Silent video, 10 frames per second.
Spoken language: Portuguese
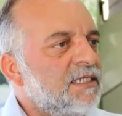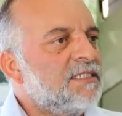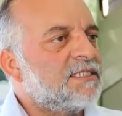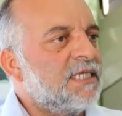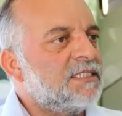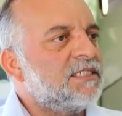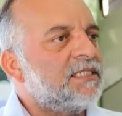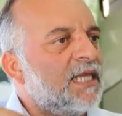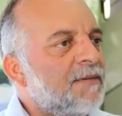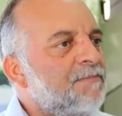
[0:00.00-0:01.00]
e
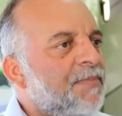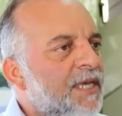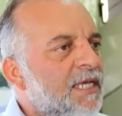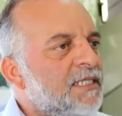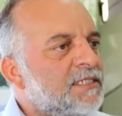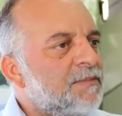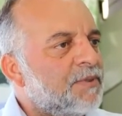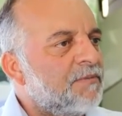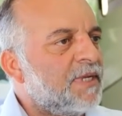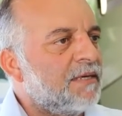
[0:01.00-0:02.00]
sente na pele esse
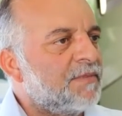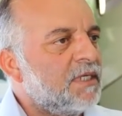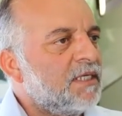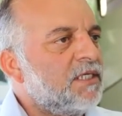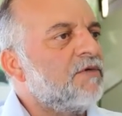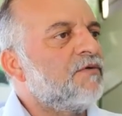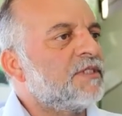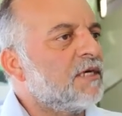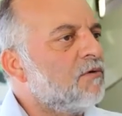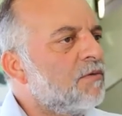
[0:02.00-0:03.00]
problema. E eu vou
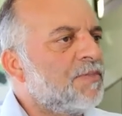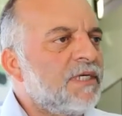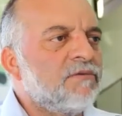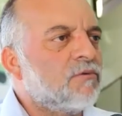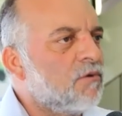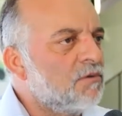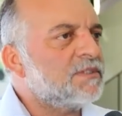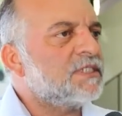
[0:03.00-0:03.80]
estar tá cobrando com